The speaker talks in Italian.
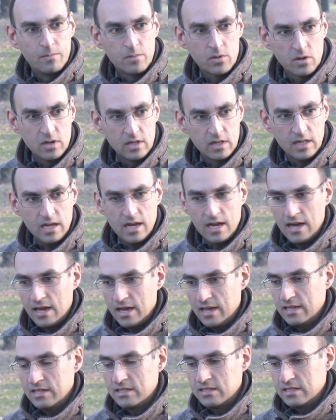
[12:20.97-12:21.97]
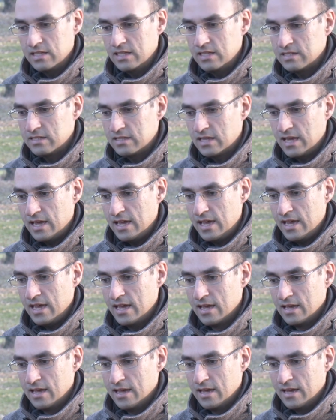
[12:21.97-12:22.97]
priorità e l'essenza è,
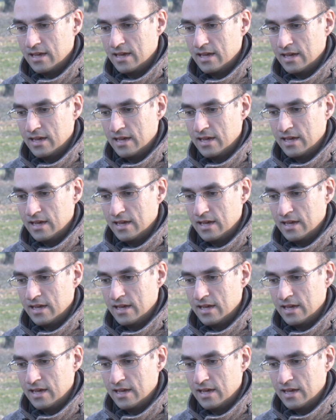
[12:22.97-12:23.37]
eh,